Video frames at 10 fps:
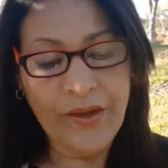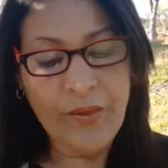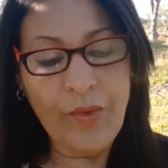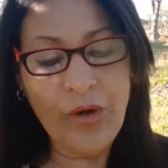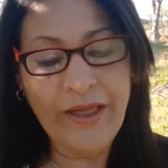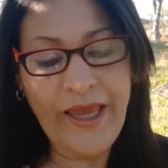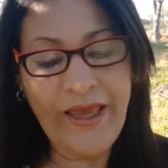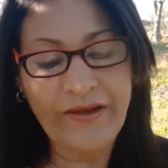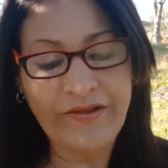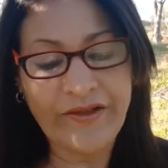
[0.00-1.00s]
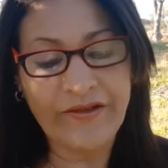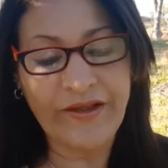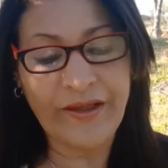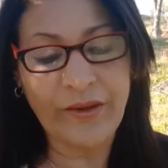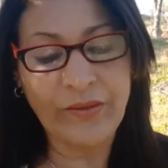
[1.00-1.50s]
Porque estes
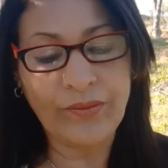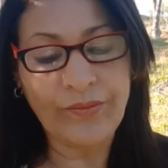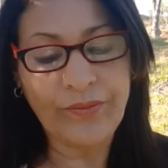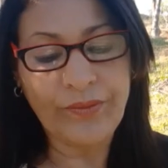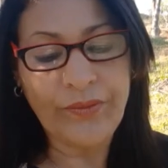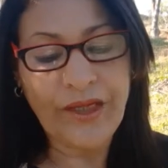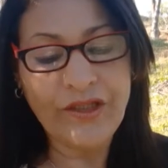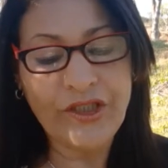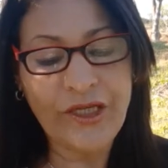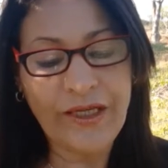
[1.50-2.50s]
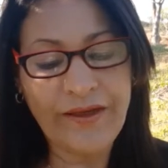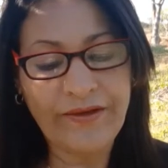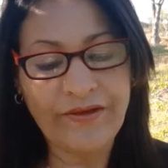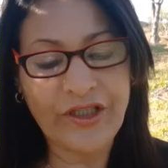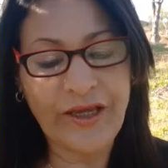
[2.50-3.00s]
serão
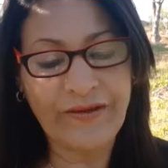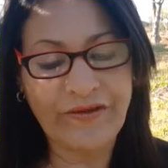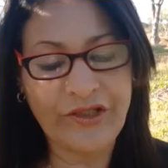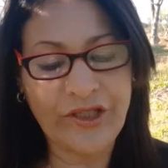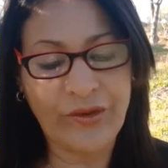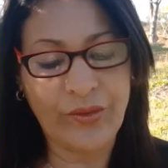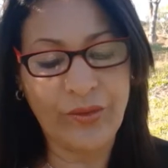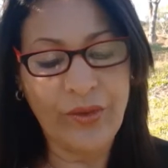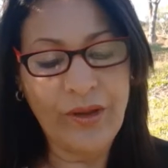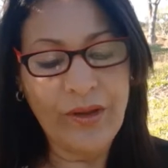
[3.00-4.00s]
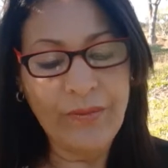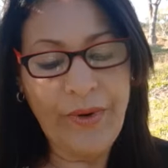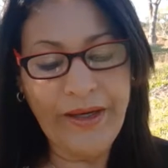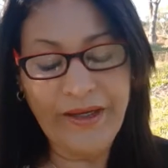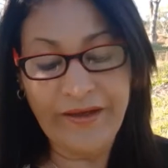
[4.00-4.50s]
dias de castigo,
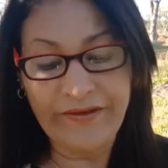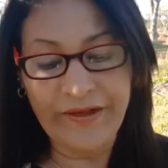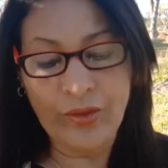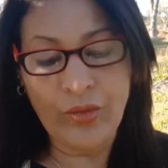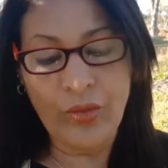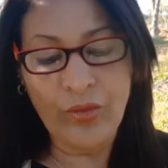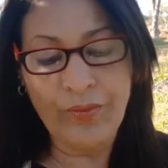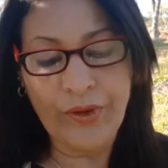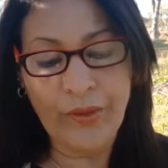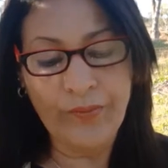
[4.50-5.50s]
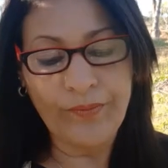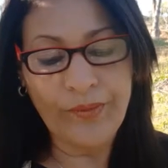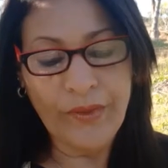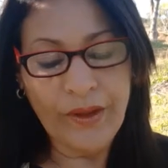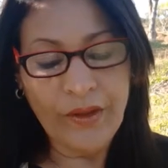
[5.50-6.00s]
para que se cumpram
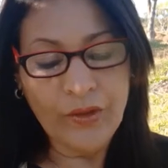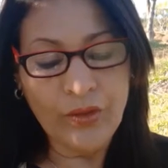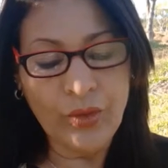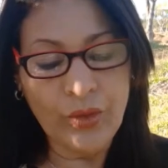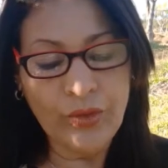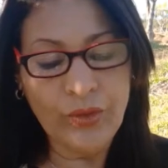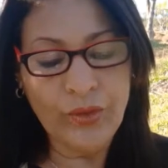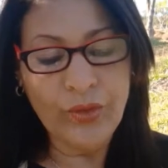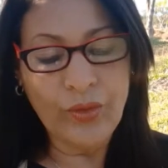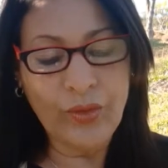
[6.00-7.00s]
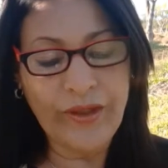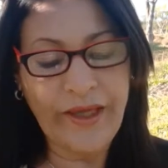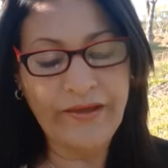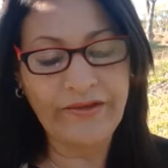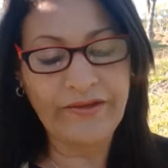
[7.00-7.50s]
tudo o que
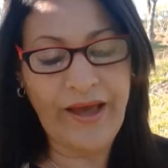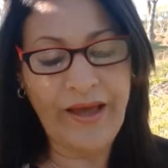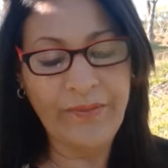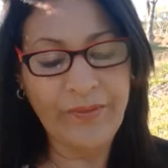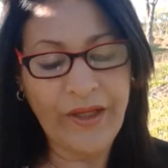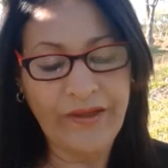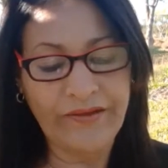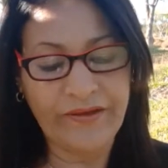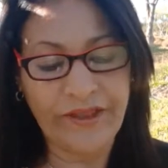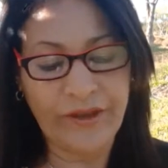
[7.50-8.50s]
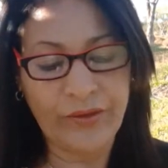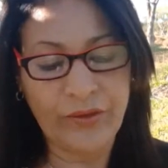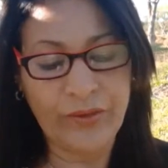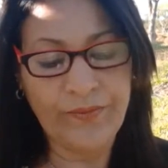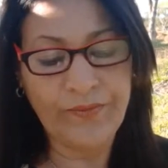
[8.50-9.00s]
está escrito.